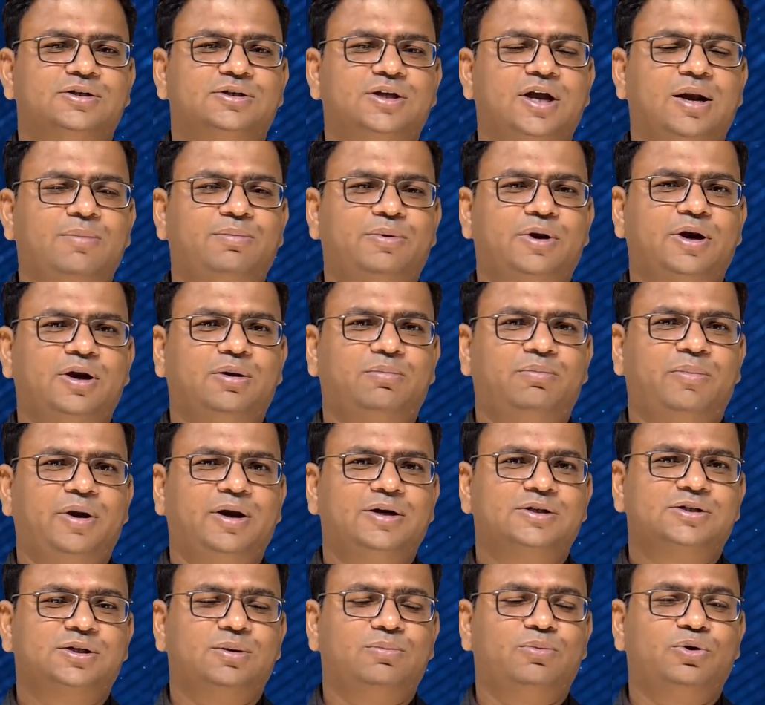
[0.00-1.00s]
सेल्फ
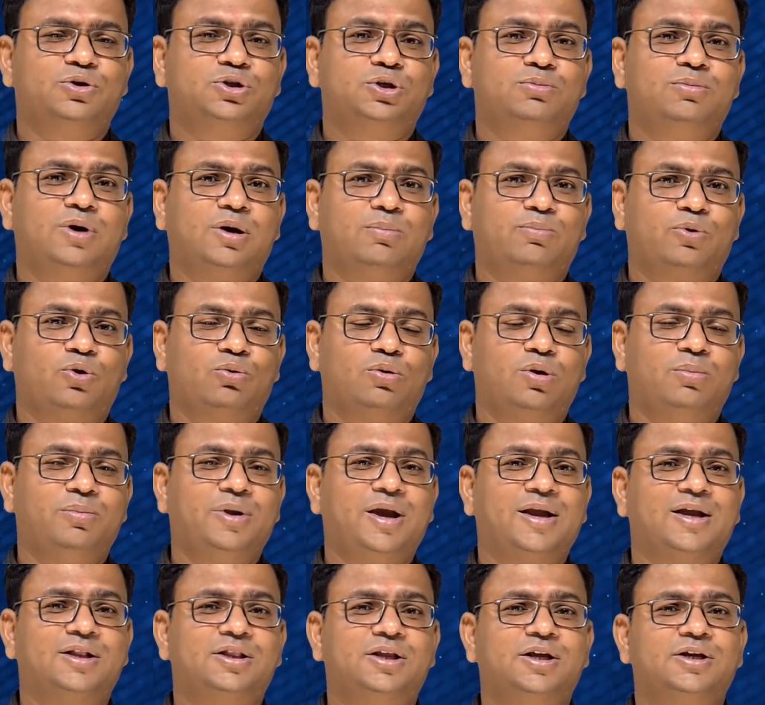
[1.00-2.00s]
ट्रीटमेंट से बहुत सी बार प्रॉब्लम
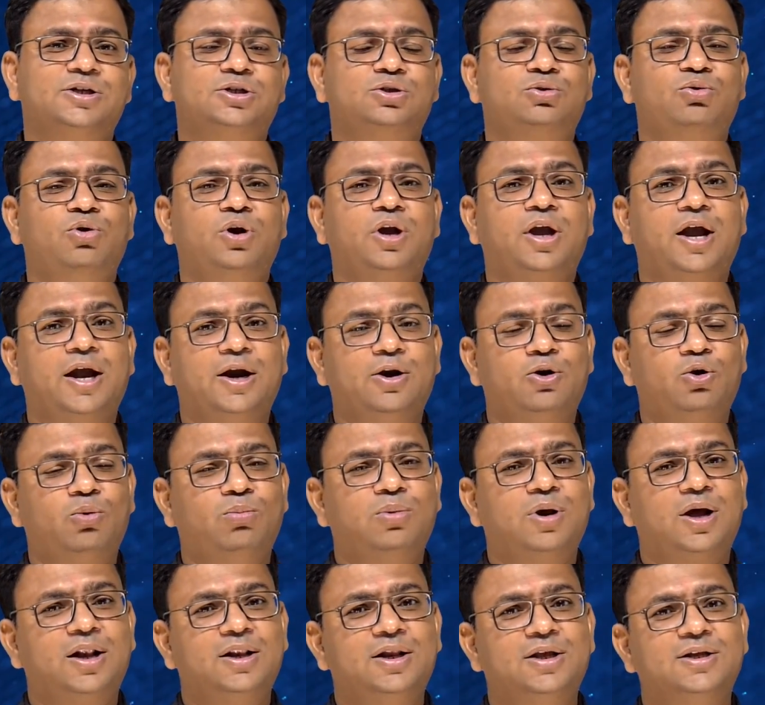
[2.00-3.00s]
ही आ जाती है कि स्टूडेंट की
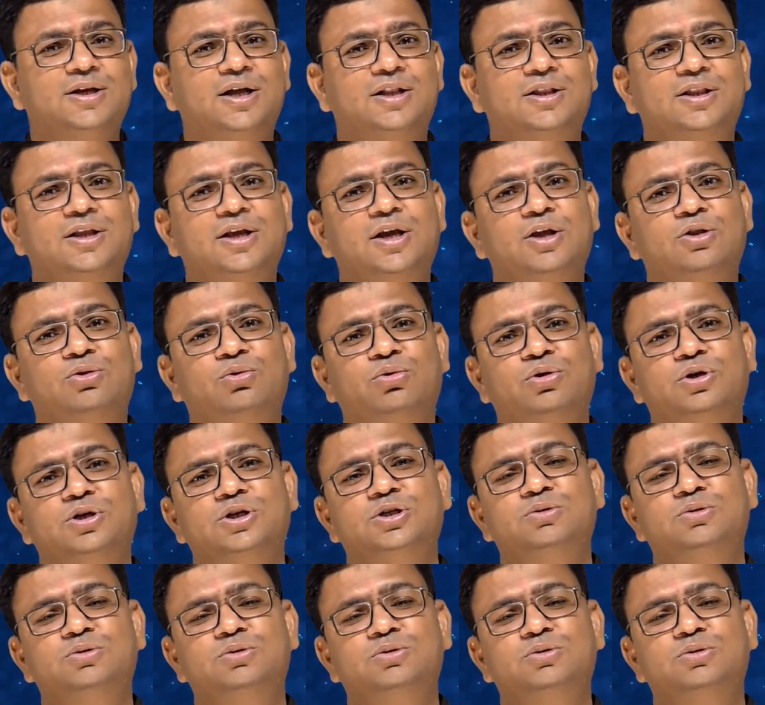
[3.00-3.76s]
ड्रॉप डाल दी जाती है तो